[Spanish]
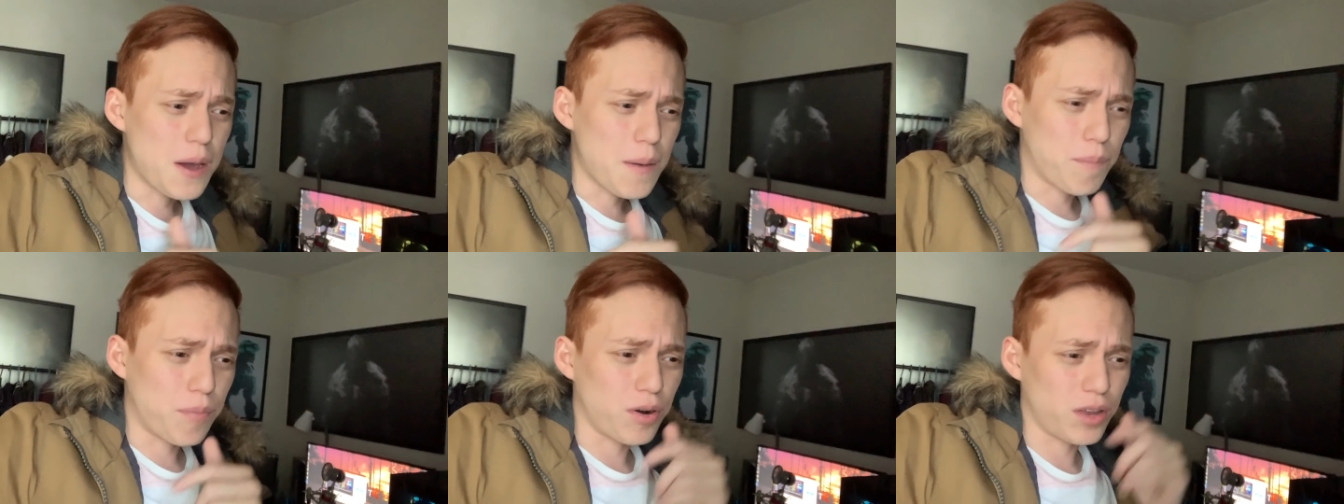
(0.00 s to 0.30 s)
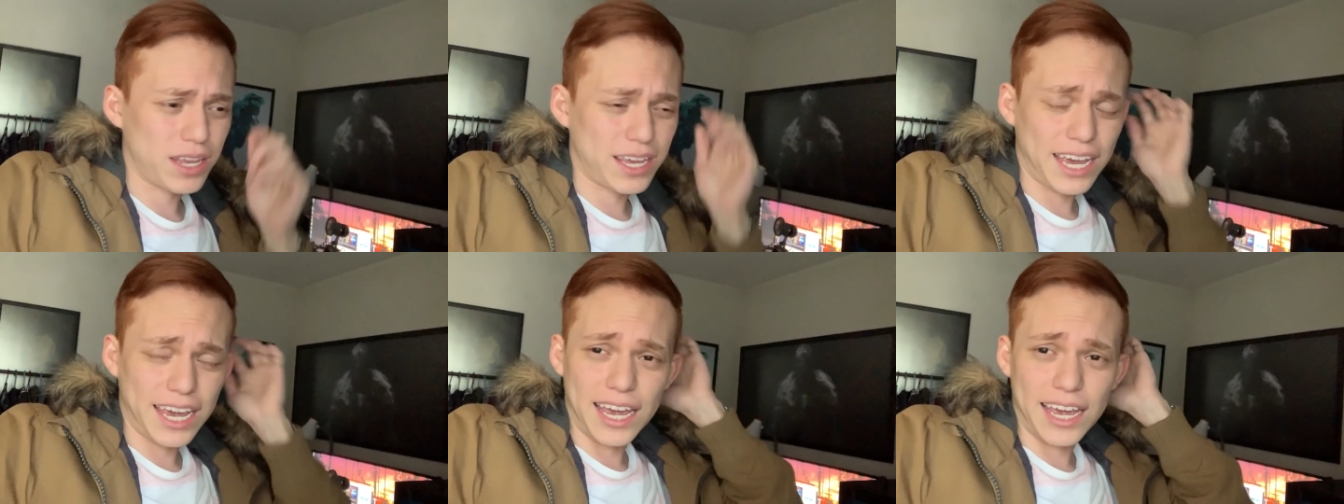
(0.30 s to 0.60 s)

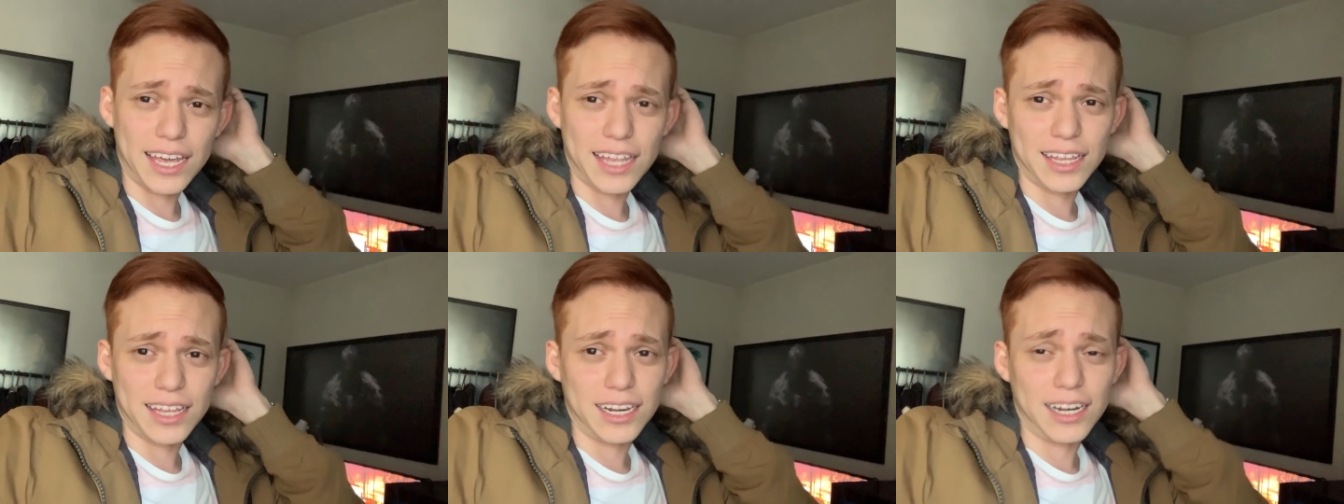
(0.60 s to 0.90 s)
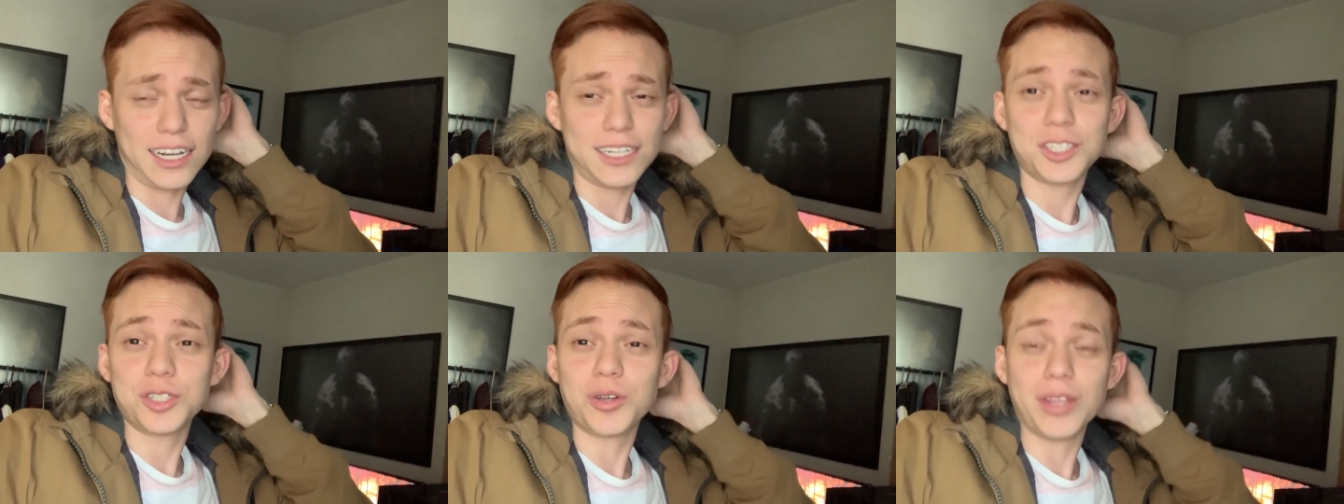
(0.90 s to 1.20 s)
Porque
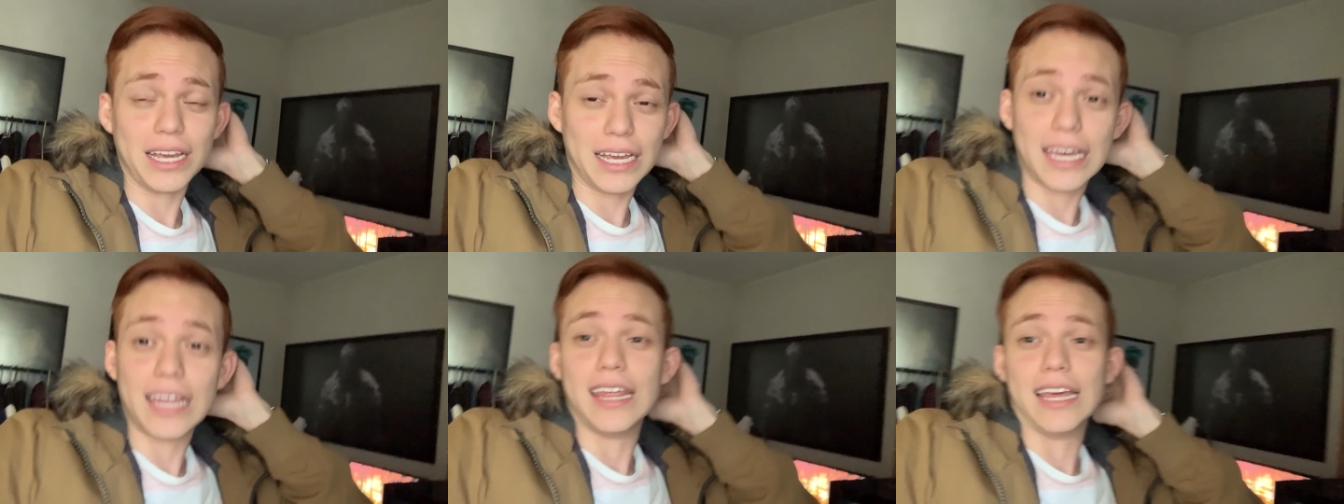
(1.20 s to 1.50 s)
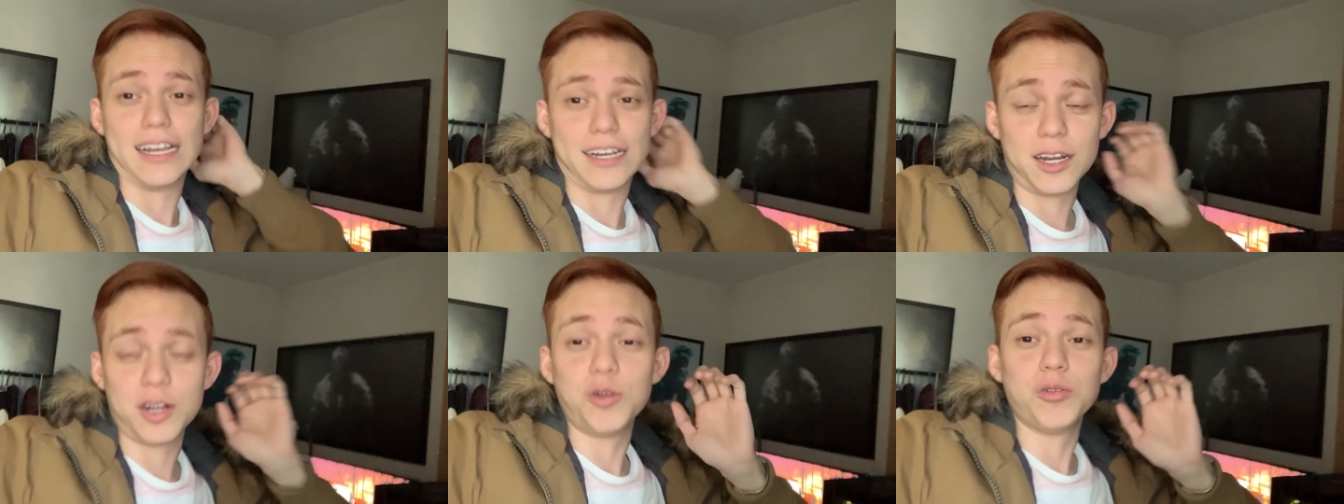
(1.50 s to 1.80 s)
el hecho de que
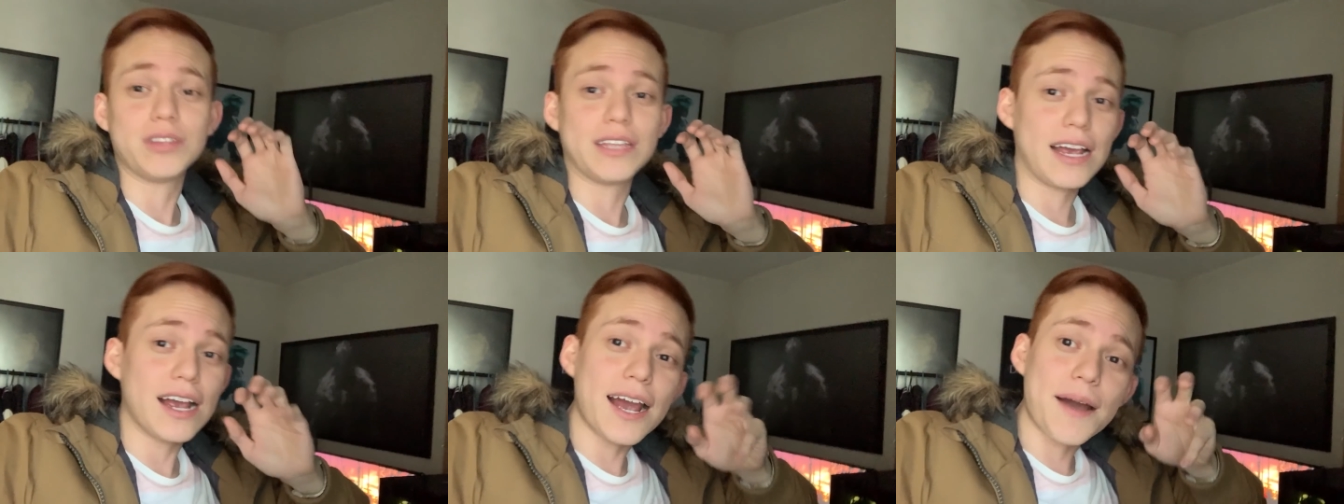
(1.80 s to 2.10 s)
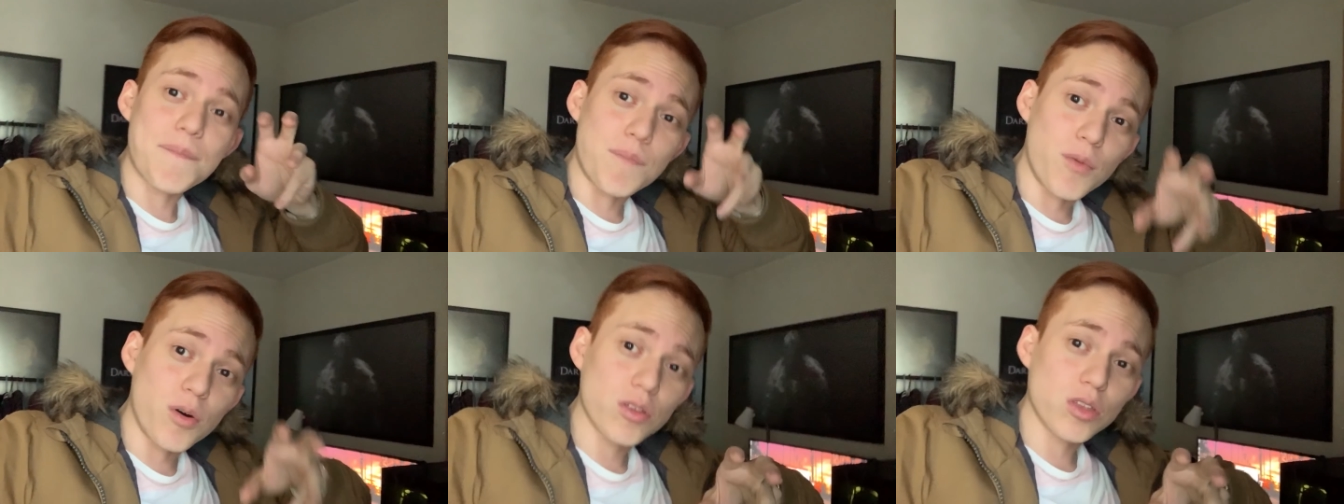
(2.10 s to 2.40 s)
The Crew tenga
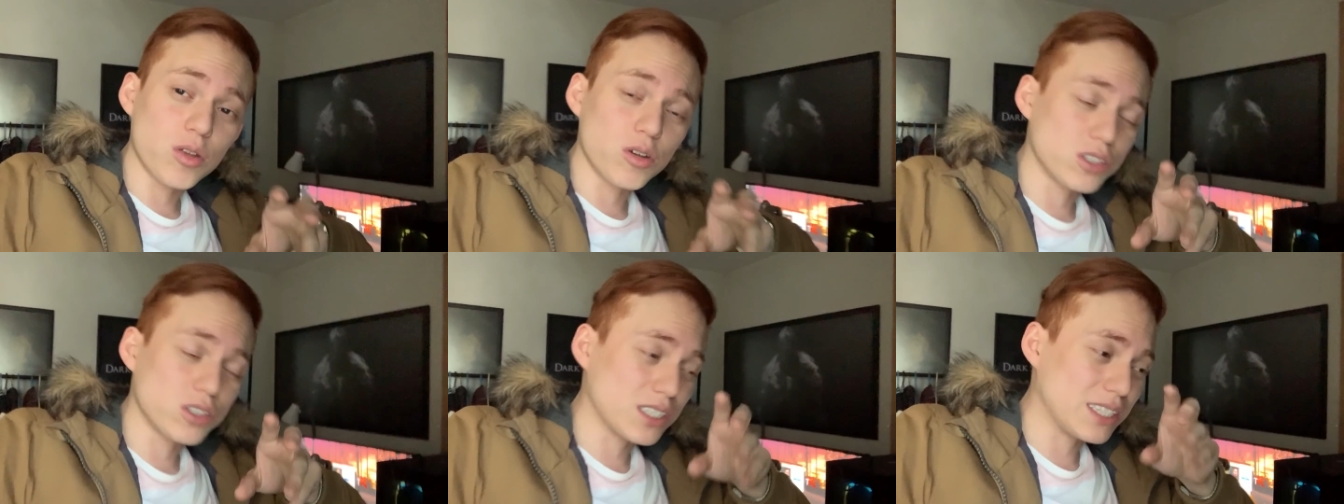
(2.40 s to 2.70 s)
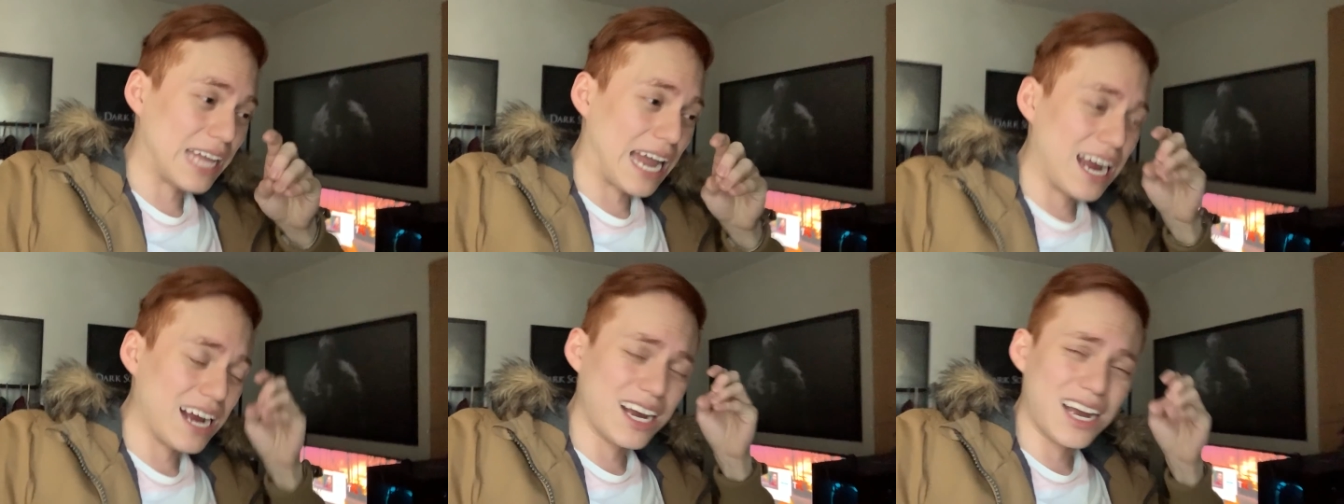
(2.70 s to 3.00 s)
motos
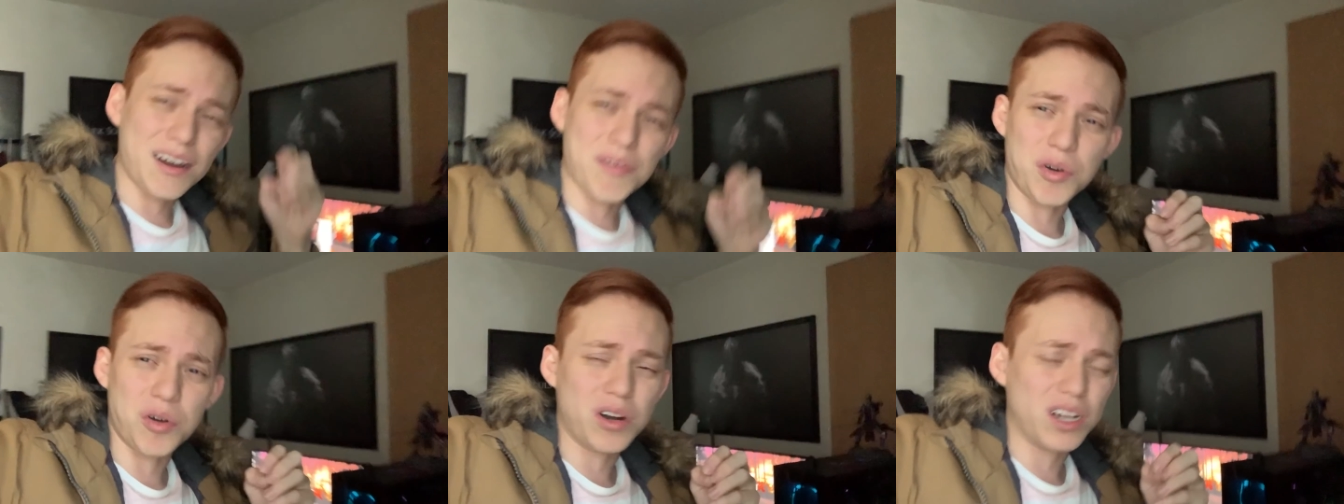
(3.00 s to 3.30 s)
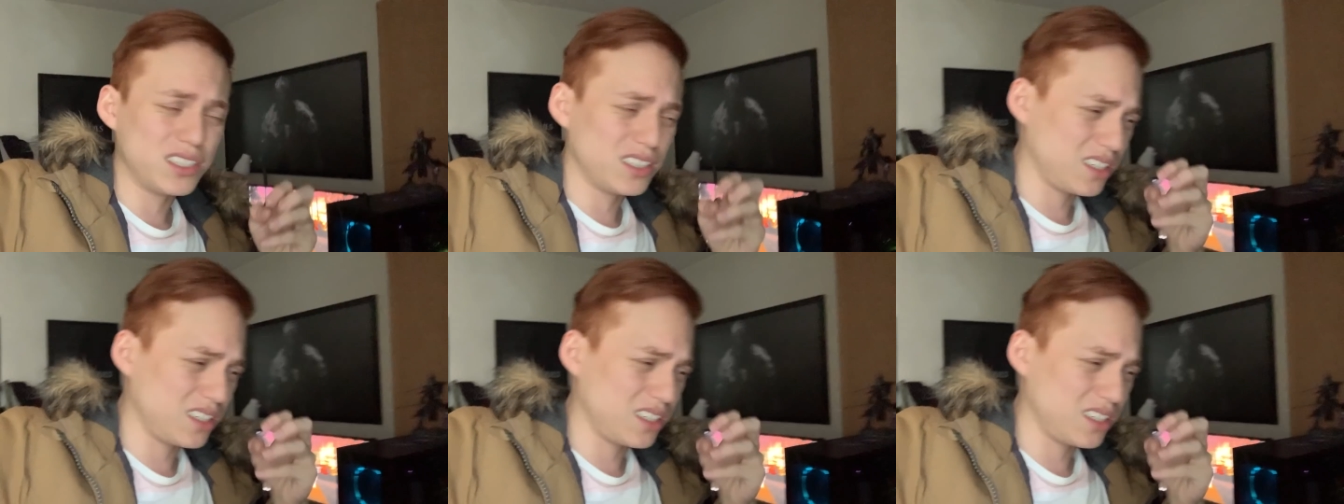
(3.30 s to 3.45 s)
tan cabronas,